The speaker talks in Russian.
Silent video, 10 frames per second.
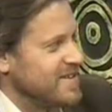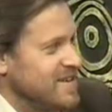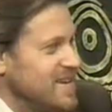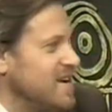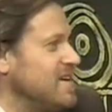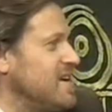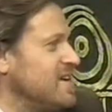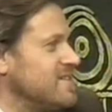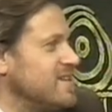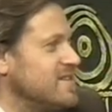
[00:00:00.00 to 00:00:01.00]
Как
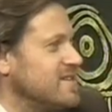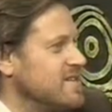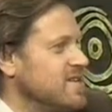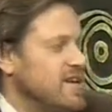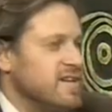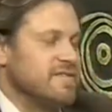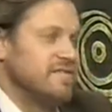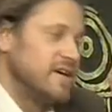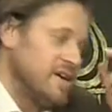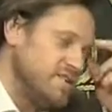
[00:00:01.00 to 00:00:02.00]
хотят, так нет. Нет, они э,
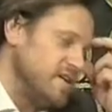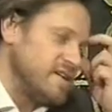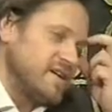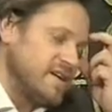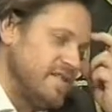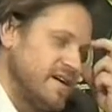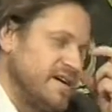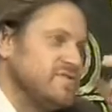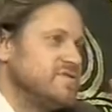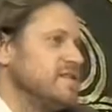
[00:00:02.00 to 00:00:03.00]
называют? Нет, говорят
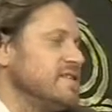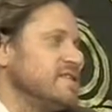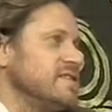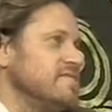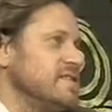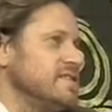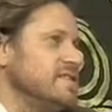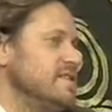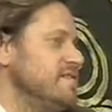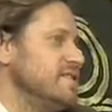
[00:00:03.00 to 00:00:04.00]
все, нет,
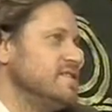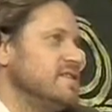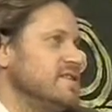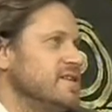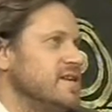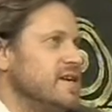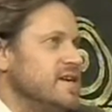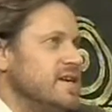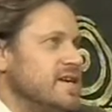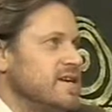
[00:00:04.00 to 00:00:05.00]
Василий, Василий.
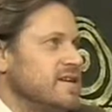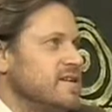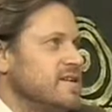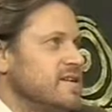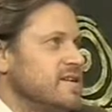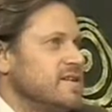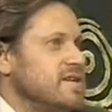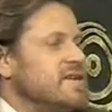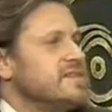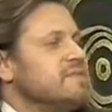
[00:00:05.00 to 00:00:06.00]
Э,
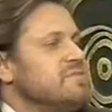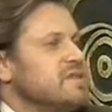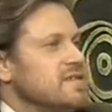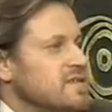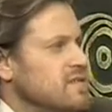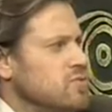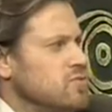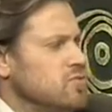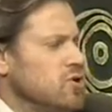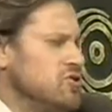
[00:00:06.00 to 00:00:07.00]
и Базилио.
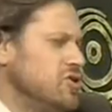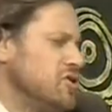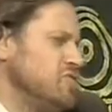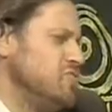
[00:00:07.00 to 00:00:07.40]
Ну, нет? Нет, ну, нет?